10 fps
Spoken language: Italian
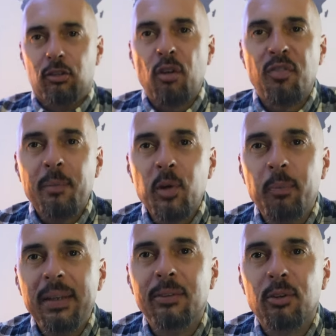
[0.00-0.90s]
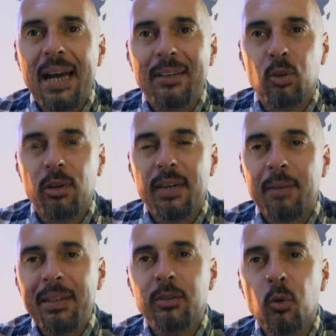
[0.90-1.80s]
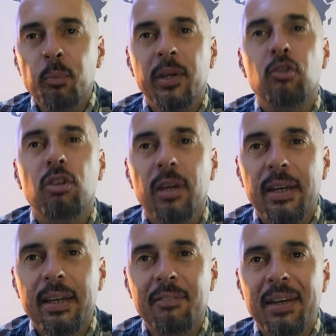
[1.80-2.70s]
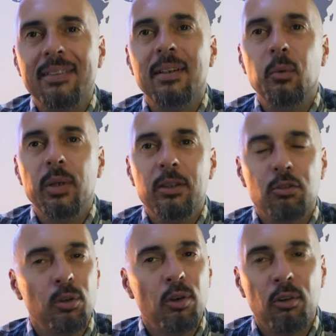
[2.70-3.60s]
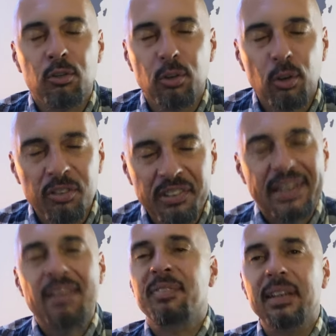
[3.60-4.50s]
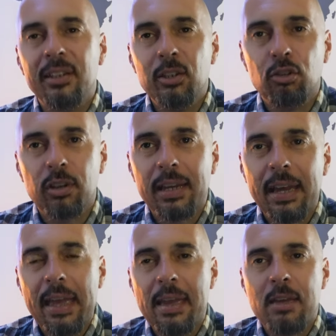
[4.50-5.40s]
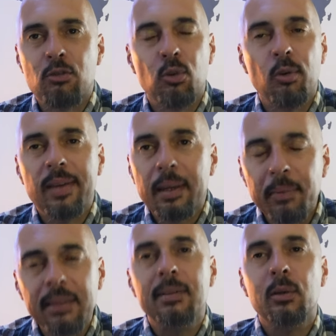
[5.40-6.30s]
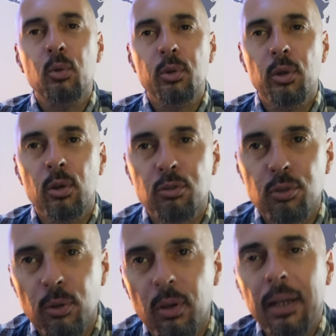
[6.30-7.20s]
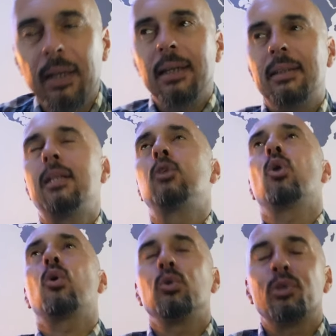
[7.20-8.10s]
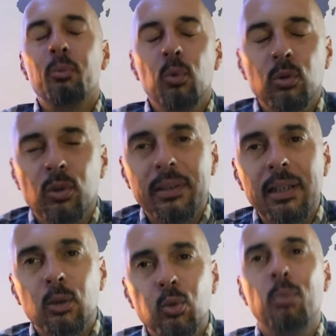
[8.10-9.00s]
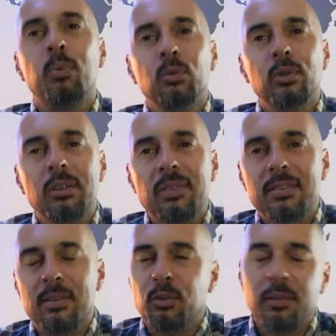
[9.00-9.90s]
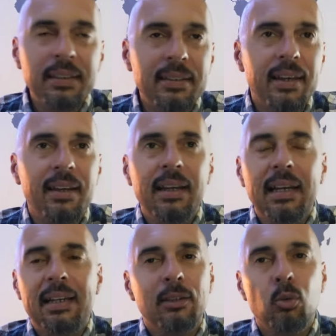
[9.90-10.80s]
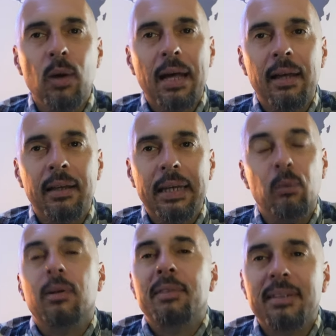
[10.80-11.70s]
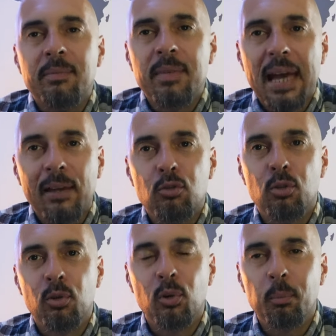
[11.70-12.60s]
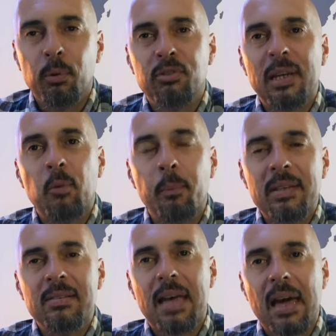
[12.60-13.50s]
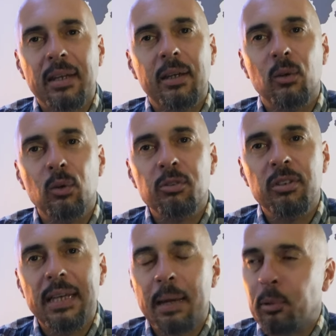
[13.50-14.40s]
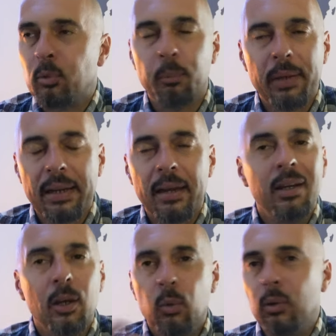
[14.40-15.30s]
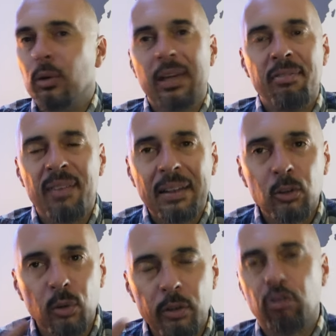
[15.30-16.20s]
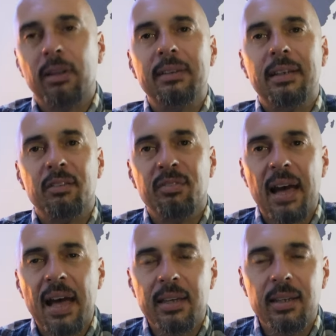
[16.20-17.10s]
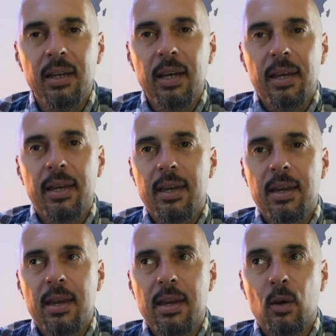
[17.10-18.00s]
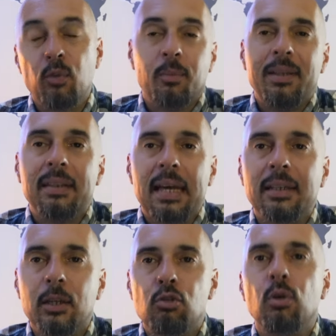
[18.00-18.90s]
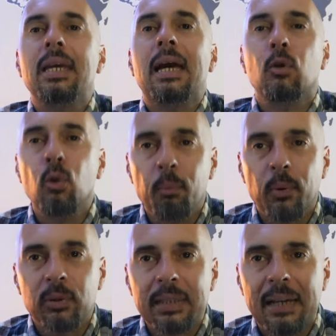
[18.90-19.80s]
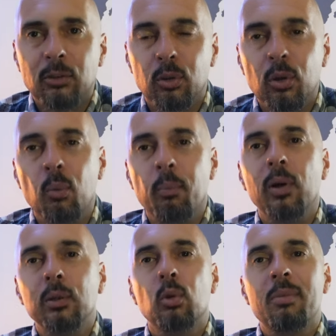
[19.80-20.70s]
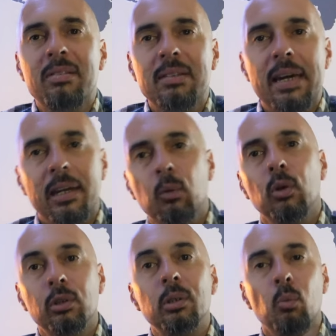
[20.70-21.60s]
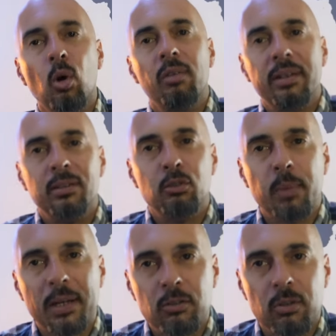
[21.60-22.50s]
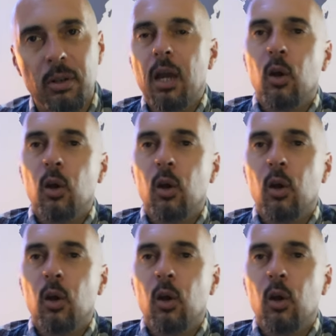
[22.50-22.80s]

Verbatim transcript: Ciao Fabio, ben trovato, è veramente un piacere averti qui, sono, sono, strafelice e sono veramente curioso del tuo contributo e del tuo punto di vista. Ovviamente la tua è una vita in viaggio, non possiamo pensare che non lo sia proprio per quello che hai fatto, le scelte che fai e ovviamente anche ciò che ha comportato no? un po' il tuo mestiere, quello di muoverti spesso.